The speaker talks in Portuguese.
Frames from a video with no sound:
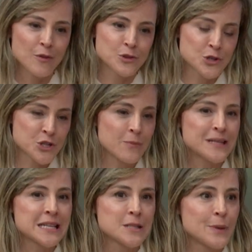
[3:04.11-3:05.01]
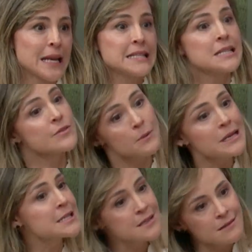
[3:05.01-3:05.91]
onde a gente tem bastante experiência, as
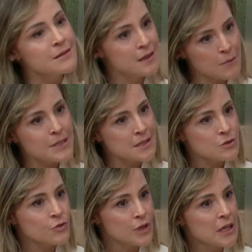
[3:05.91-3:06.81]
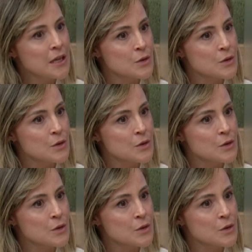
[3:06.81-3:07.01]
famílias tem bastante filhos.